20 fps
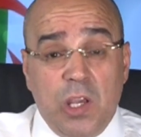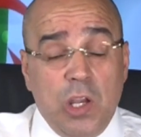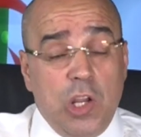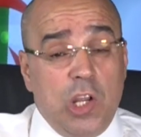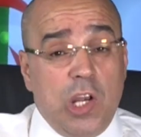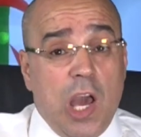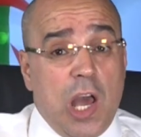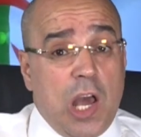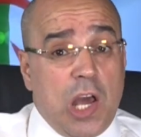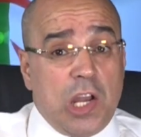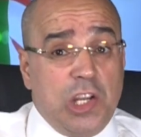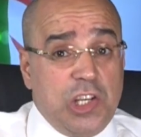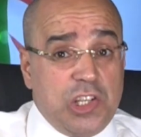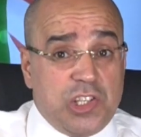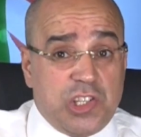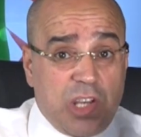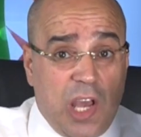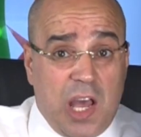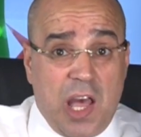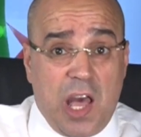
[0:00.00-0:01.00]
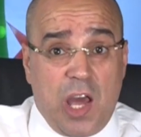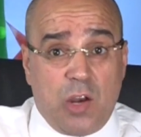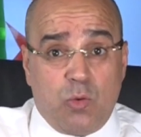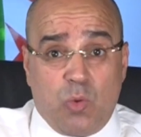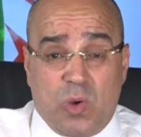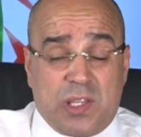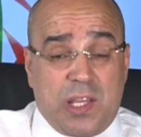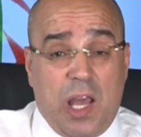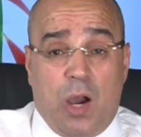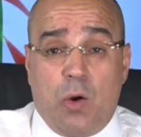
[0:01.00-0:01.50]
الى العصيان
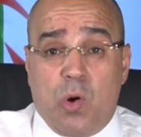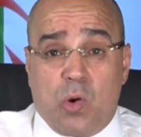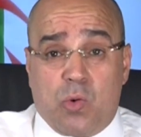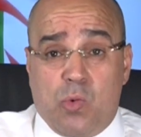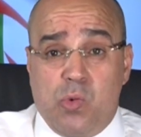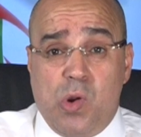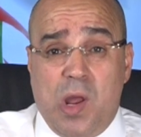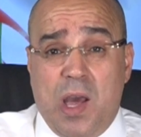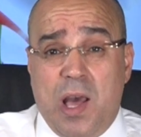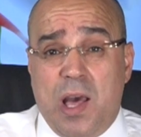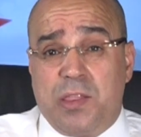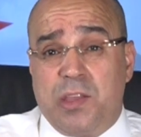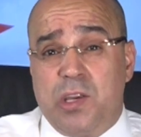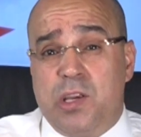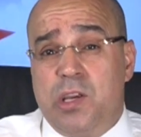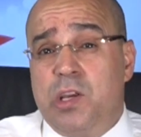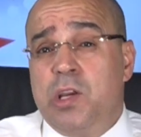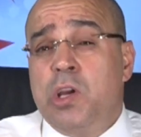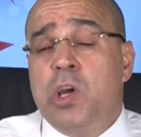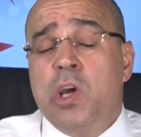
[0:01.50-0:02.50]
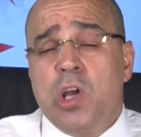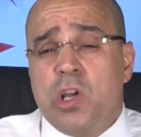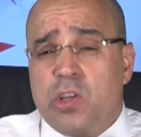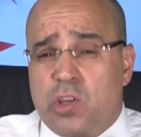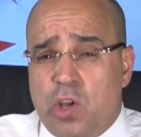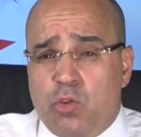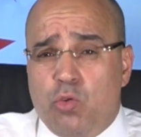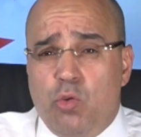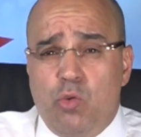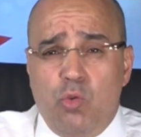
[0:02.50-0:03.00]
والدعوه كل هذه
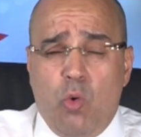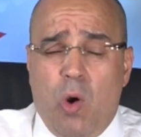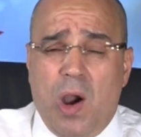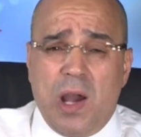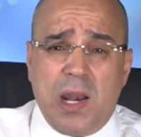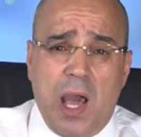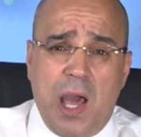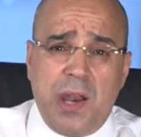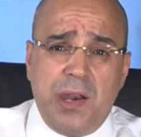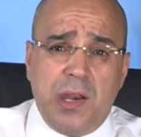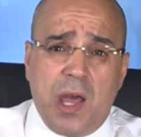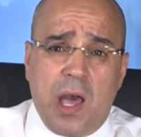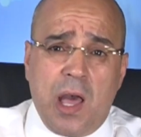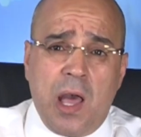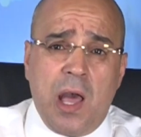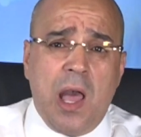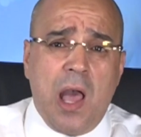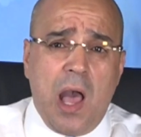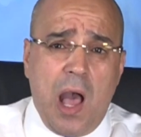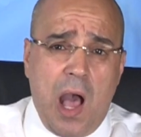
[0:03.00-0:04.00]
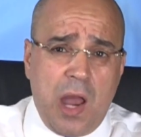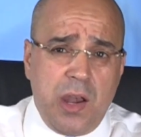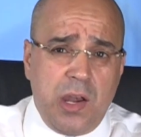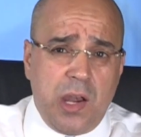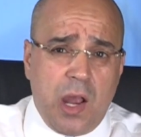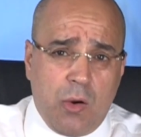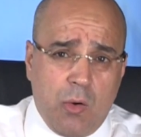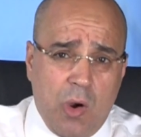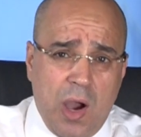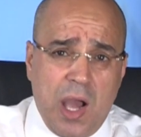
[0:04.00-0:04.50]
تدل على ان
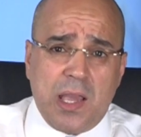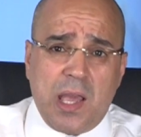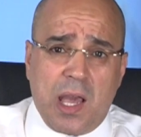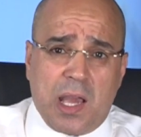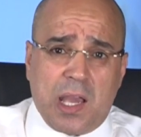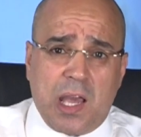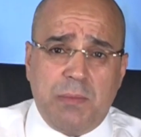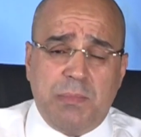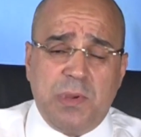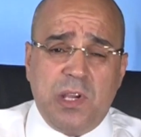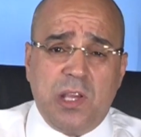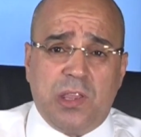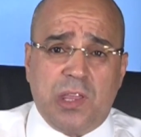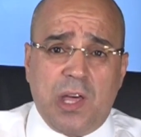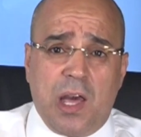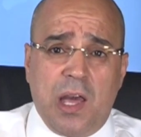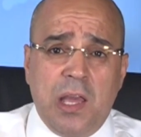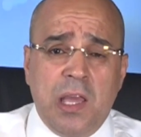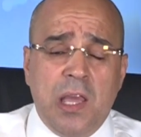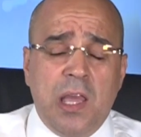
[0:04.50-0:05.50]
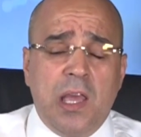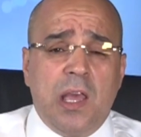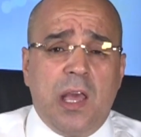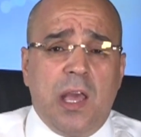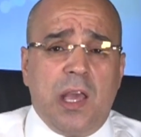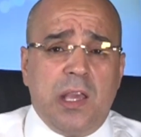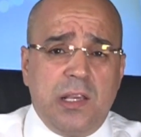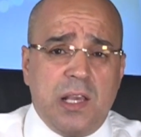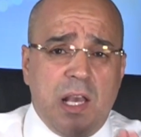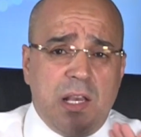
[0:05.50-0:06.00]
النوايا خبيثه
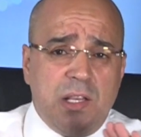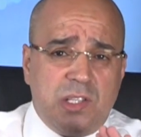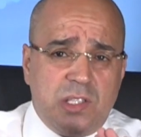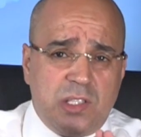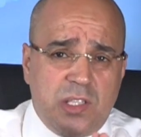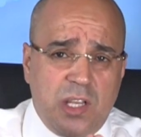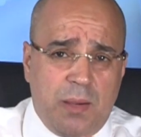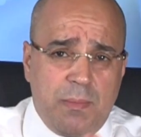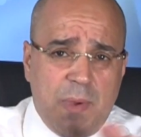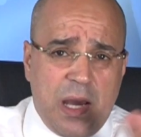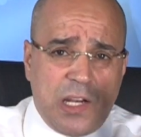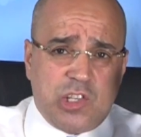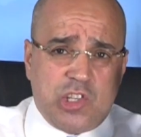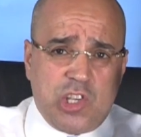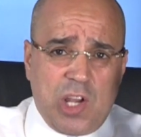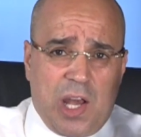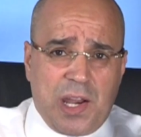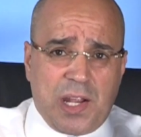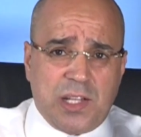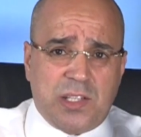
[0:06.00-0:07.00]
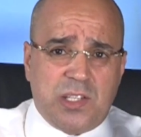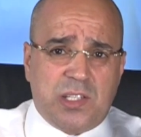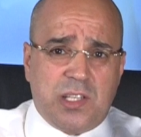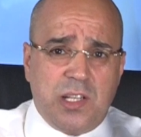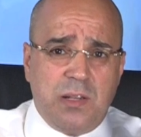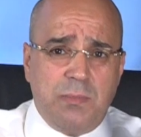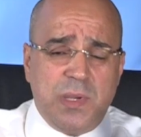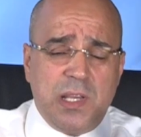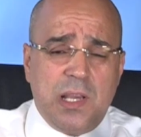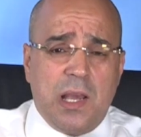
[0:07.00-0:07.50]
هي استعمال الشعارات
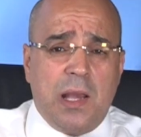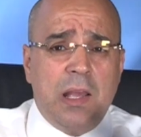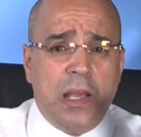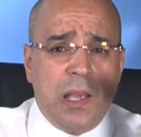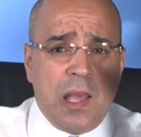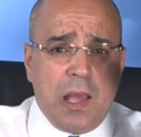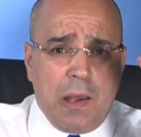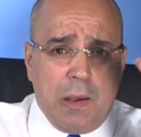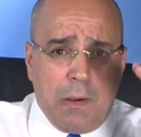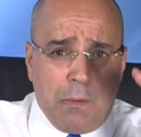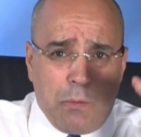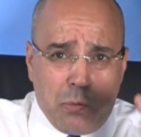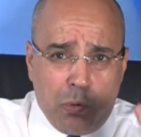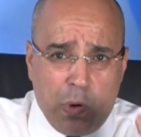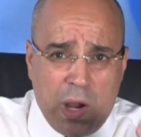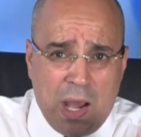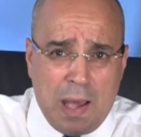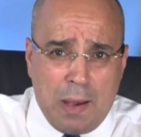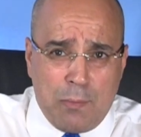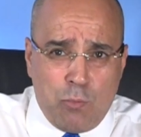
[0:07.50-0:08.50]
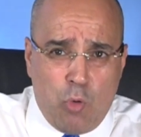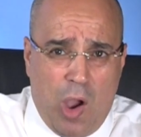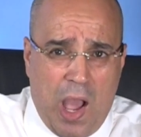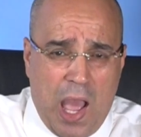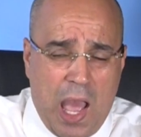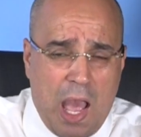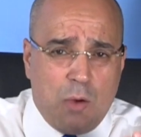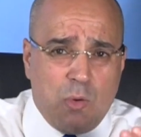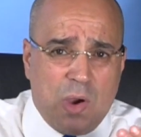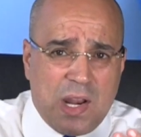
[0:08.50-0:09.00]
السلميه
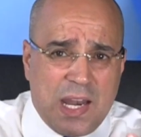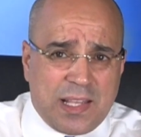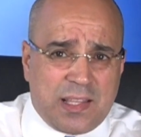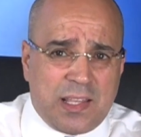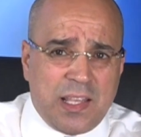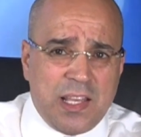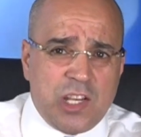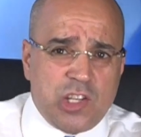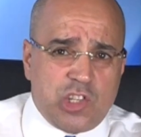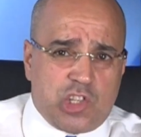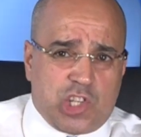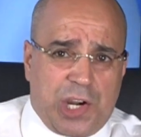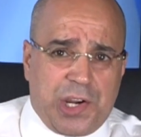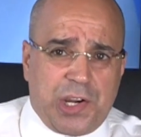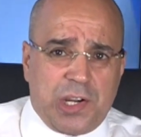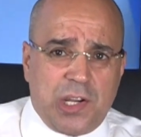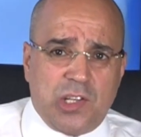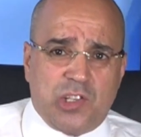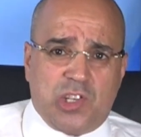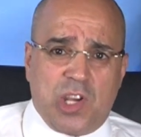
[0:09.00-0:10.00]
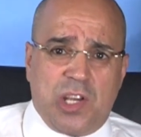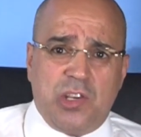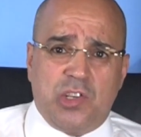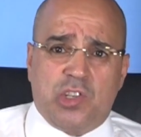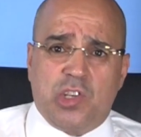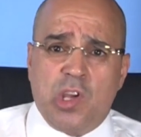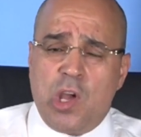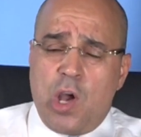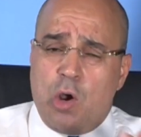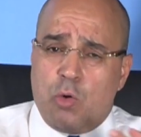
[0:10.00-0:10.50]
ومحاولة جر
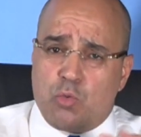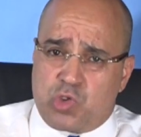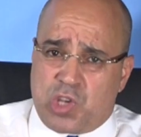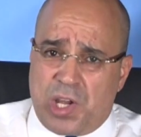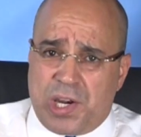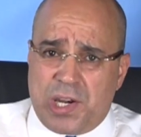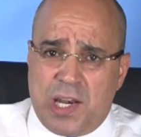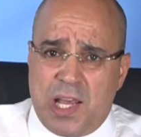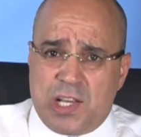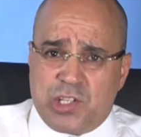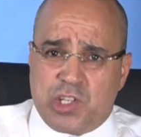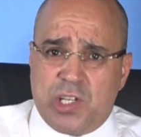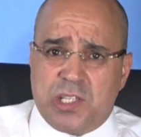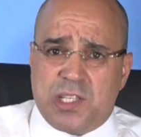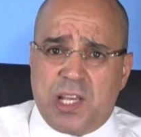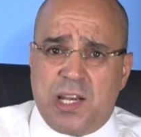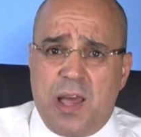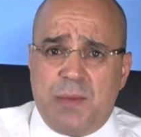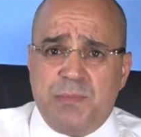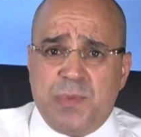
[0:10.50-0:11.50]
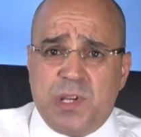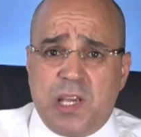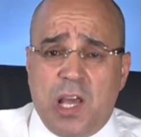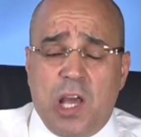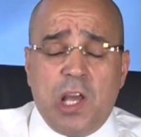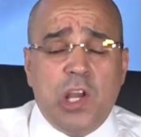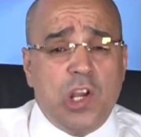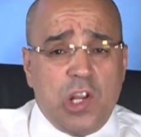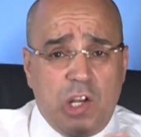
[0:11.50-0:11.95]
الجيش وجر الأجهزة الأمنية